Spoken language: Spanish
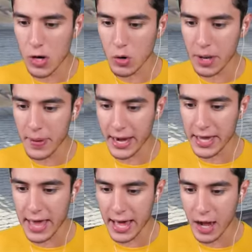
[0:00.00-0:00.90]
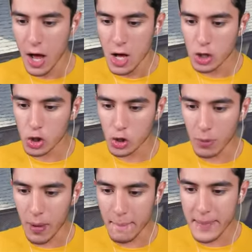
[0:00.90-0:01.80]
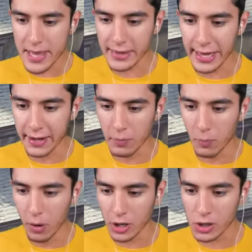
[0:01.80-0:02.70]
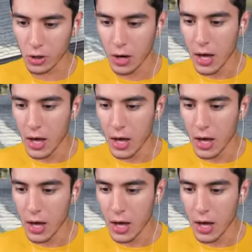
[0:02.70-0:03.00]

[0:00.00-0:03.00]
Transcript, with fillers: Creo que va a quedar sumamente hermoso